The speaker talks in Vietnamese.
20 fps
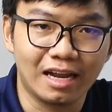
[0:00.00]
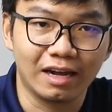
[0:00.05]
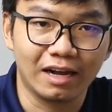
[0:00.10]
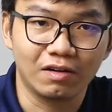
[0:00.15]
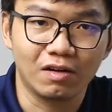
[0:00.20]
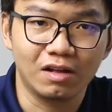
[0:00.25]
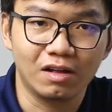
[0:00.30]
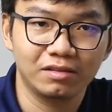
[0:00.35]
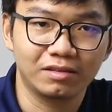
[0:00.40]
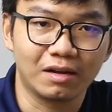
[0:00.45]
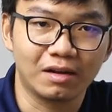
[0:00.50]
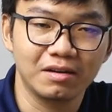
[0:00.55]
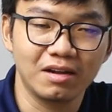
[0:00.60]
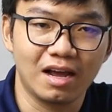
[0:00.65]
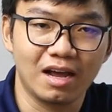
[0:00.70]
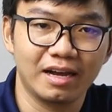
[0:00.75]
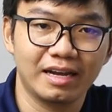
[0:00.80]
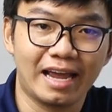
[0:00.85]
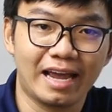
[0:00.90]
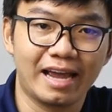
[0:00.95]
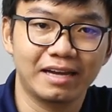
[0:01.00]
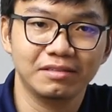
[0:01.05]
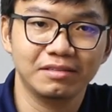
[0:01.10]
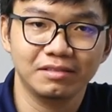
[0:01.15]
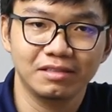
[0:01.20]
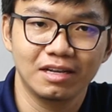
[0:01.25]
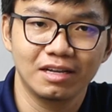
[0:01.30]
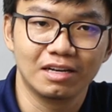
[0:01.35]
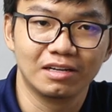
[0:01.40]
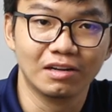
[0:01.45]
là có tính à,
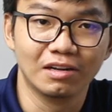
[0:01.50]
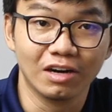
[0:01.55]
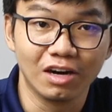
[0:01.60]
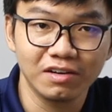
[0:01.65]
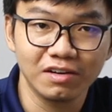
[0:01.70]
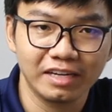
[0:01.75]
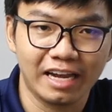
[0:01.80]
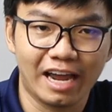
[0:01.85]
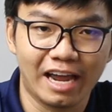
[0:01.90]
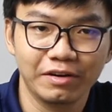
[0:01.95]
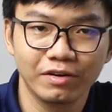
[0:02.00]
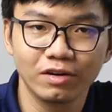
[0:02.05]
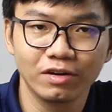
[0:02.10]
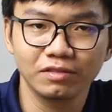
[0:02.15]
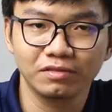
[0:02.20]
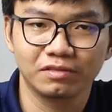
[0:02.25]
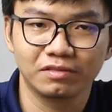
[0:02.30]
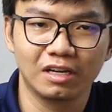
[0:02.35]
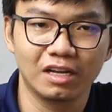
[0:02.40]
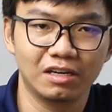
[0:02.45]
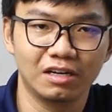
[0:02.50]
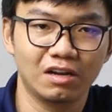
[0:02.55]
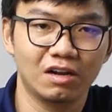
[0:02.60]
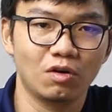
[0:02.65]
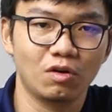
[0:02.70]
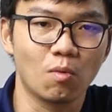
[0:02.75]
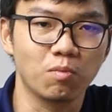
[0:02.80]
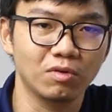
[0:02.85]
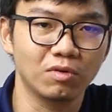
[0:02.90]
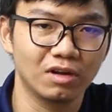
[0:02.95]
kháng lửa kháng nước nên
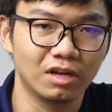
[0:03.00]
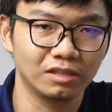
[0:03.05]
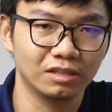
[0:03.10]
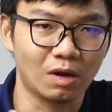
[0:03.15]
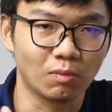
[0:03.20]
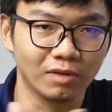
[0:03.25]
nó cũng à,